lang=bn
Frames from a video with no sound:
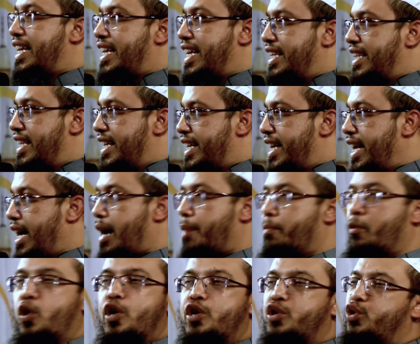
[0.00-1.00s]
দেখে দেখে
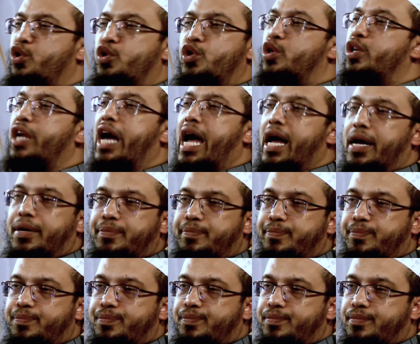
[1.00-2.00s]
আমলের জন্য না
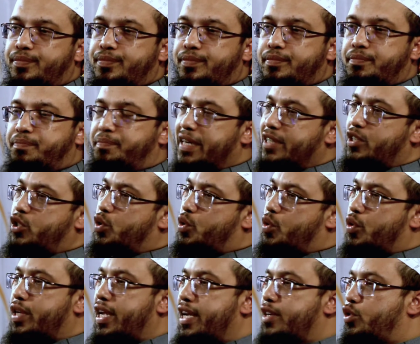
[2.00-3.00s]

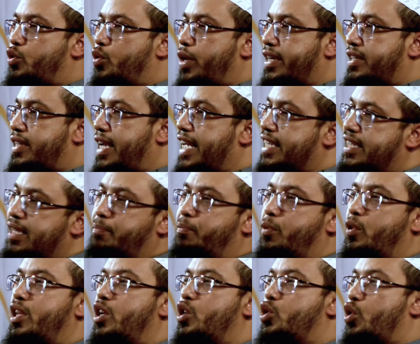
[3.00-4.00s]
পার্থক্যটা একটু একটা
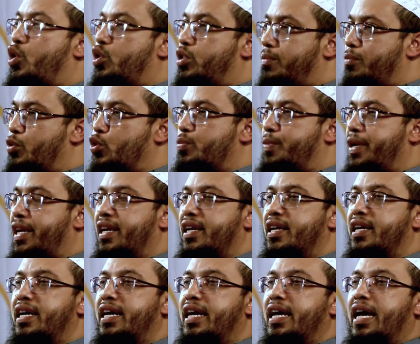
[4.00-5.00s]
এক্সাম্পল দিয়ে সহজে বুঝবেন
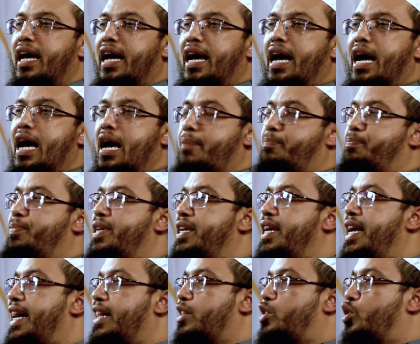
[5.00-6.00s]
আপনি
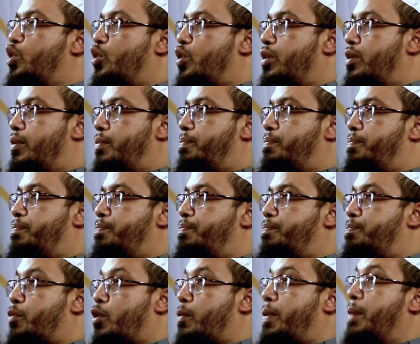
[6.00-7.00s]
একজন
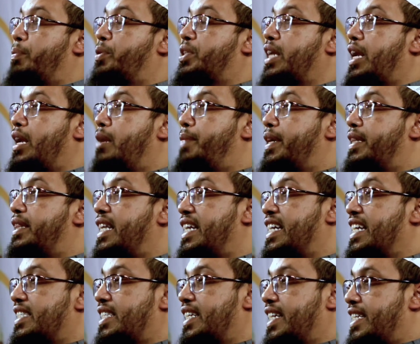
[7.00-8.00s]
প্রভাবশালী
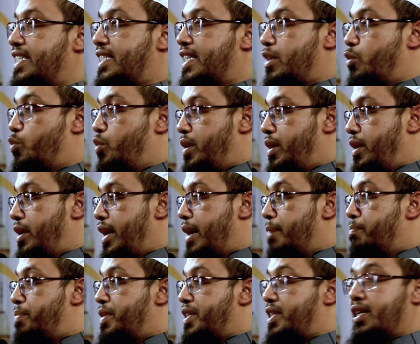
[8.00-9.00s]
ব্যক্তির কাছে গেছেন উনি
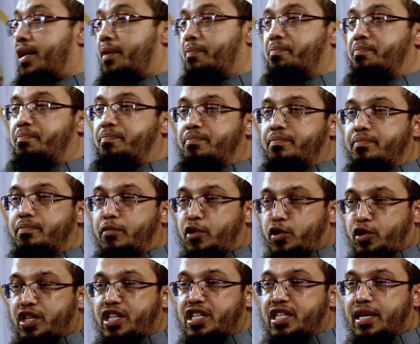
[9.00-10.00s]
এমপি সাহ
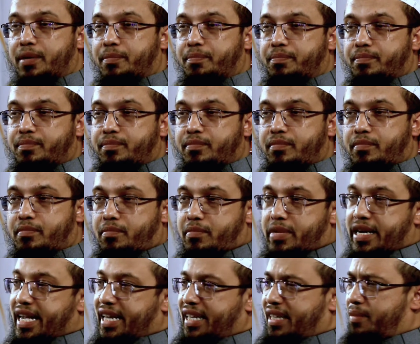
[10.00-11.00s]
মন্ত্রী সাহ
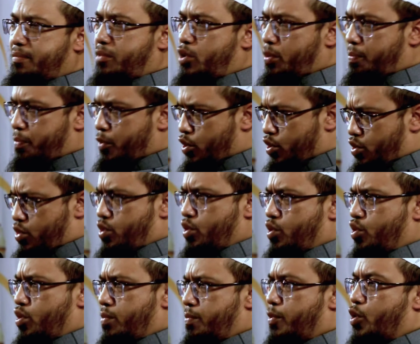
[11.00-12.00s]
বা একটা বড় পদস্থ
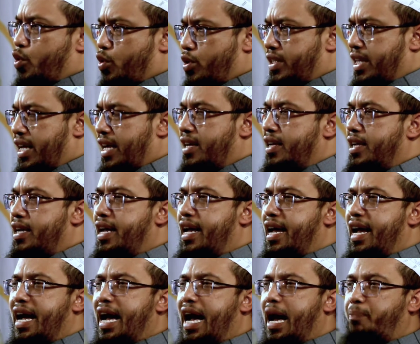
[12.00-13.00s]
কর্মকর্তা
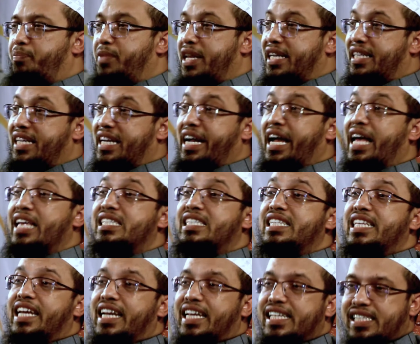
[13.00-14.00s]
আপনার একটা কাজ
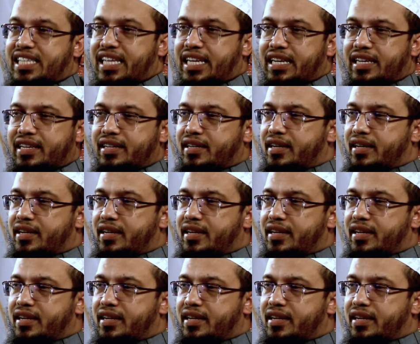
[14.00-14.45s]
নিয়ে গেছেন